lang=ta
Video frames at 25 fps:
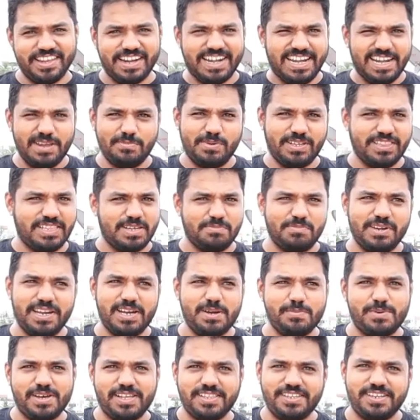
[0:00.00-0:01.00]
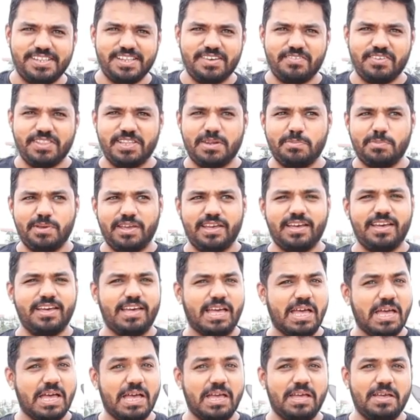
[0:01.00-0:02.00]
கண்டிப்பாக தமிழில் பார்த்துட்டு தான் வந்திருப்பீங்க
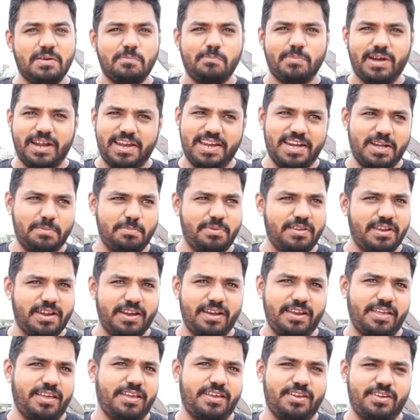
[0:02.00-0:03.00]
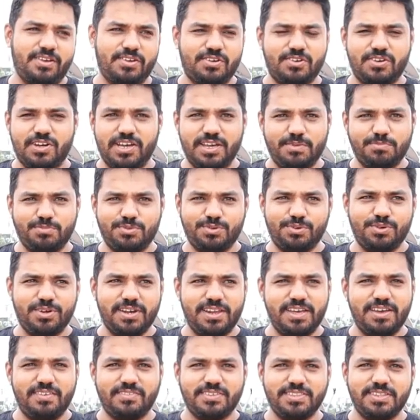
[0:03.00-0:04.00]
பக்கெட் பிரியாணி
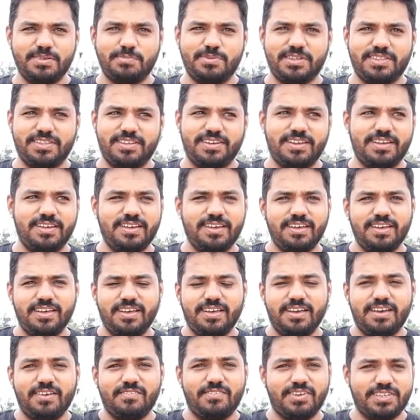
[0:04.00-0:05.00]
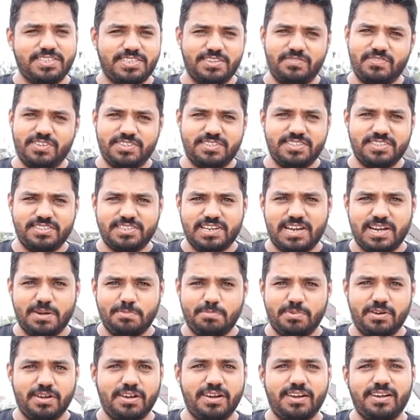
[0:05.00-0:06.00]
கோயம்புத்தூர்லேயே வந்து பார்த்திங்கன்னா ஃபஸ்ட்டு ஃபஸ்ட்டு
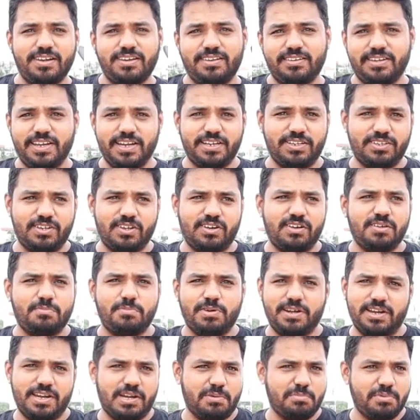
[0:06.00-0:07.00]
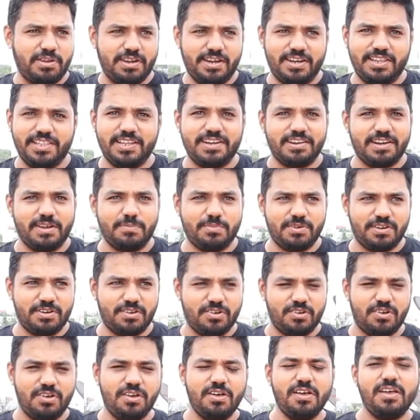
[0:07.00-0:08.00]
ஸ்டார்ட் பண்ண டிக்டாக் பக்கெட் பிரியாணி தான் ட்ரை
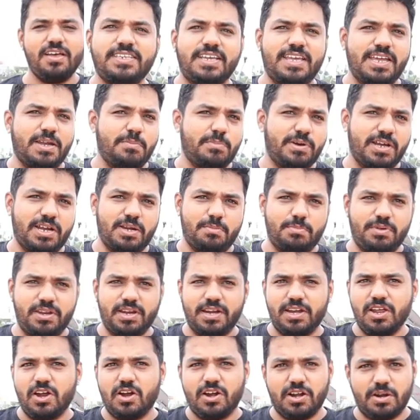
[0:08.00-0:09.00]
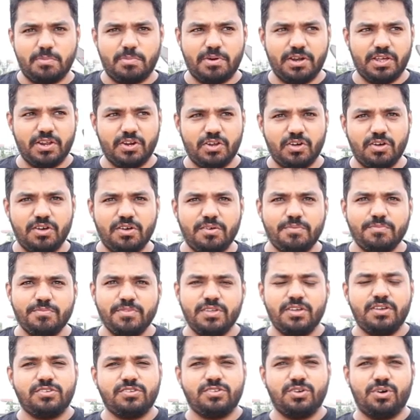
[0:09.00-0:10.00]
பண்ணுறோம் சிக்கன் பக்கெட் பிரியாணி ஆர்டர் பண்ணியிருக்கோம்
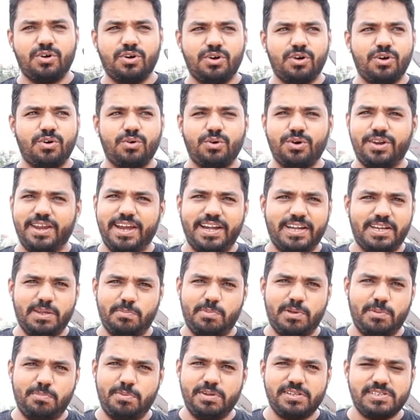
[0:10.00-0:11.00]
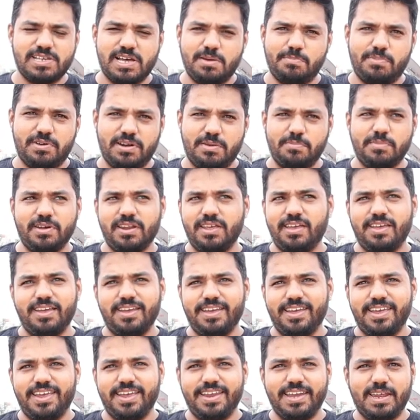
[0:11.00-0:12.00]
ஸோ ஒரு எட்டு பீப்புள் சாப்பிட்ற மாதிரி
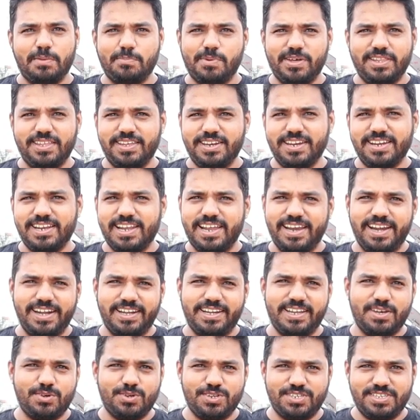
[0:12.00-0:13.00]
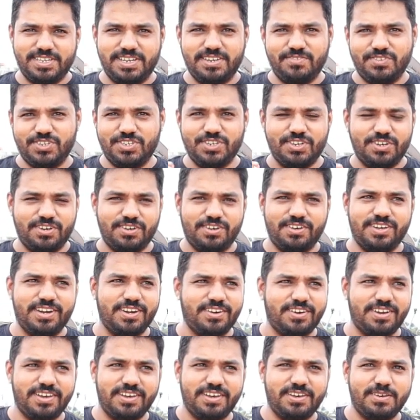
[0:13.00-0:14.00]
எனக்கு பார்த்திங்கன்னா லைட்டாக ஒரு சின்ன விஷயம்
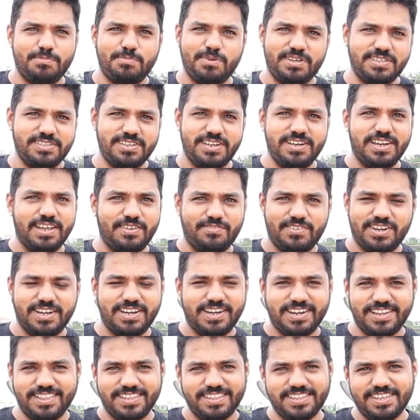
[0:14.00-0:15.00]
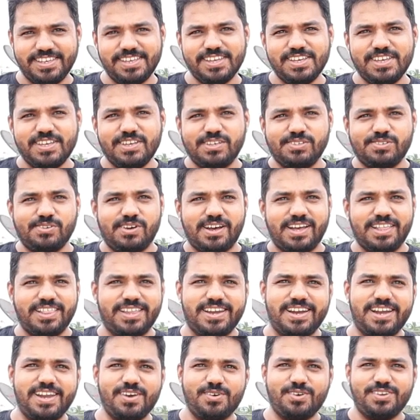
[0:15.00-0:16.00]
என்னோட பர்சனல் லைஃப்பில் நடந்தது ஸோ
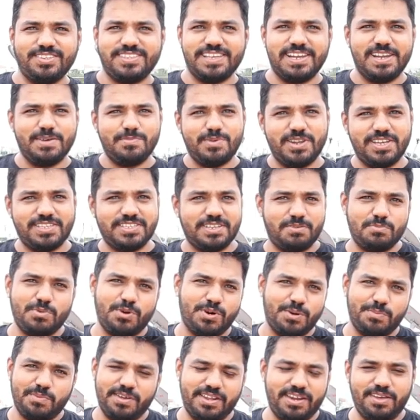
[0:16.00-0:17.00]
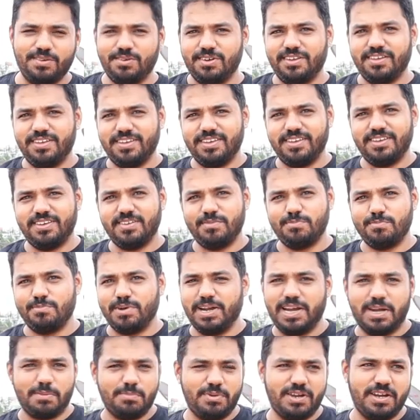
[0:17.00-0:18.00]
அதனால் ஒரு செலிப்ரேஷன் மோட் மாதிரி ஒரு
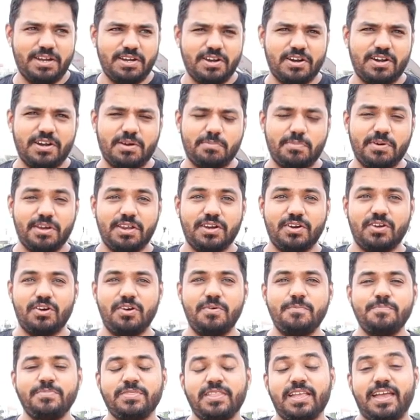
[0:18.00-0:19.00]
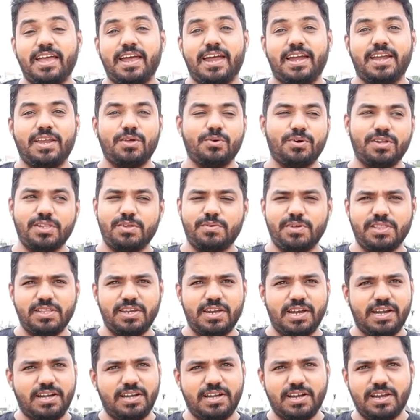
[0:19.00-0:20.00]
பக்கெட் பிரியாணி ஆர்டர் பண்ணியிருக்கோம் அண்ட் இவங்களது
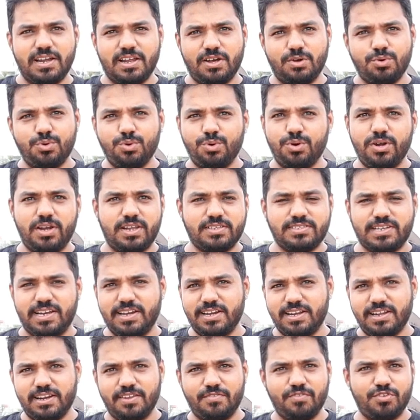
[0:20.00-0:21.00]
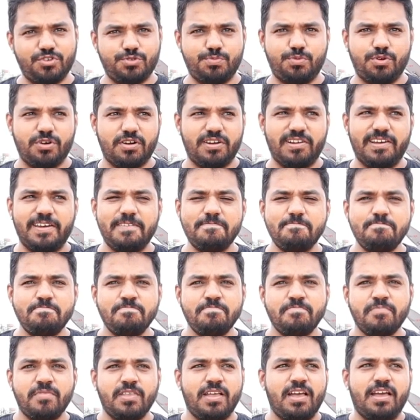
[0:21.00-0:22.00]
வந்து நெட்டில் நான் கூகுளில் சைட்டில் ரிவ்யூஸ் போடுறேன்
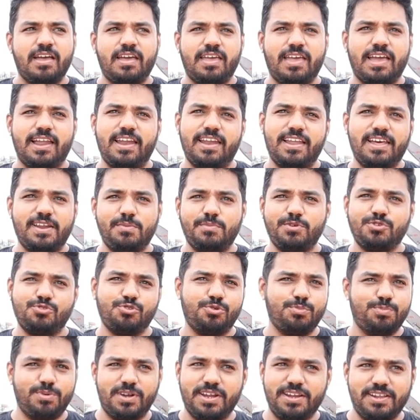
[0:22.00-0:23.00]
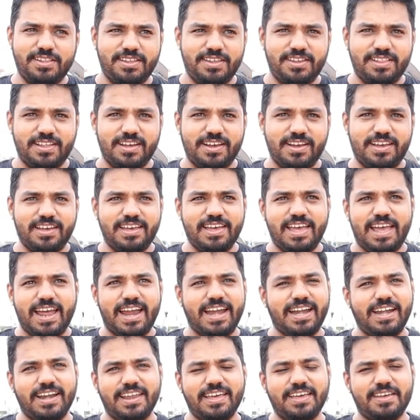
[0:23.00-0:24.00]
எல்லாருமே சூப்பராக எழுதியிருந்தாங்க
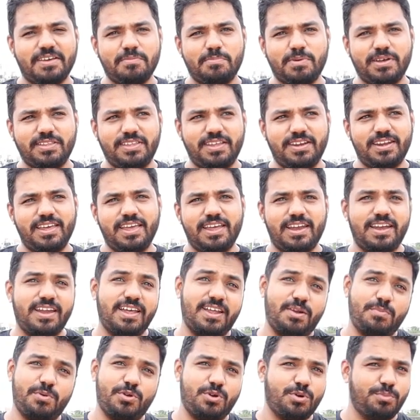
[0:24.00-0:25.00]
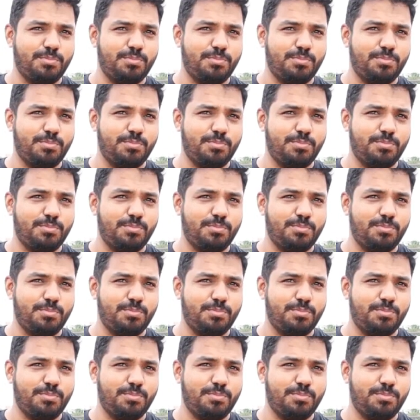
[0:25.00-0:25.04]
அண்டு பார்த்தீங்கன்னா எல்லாருமே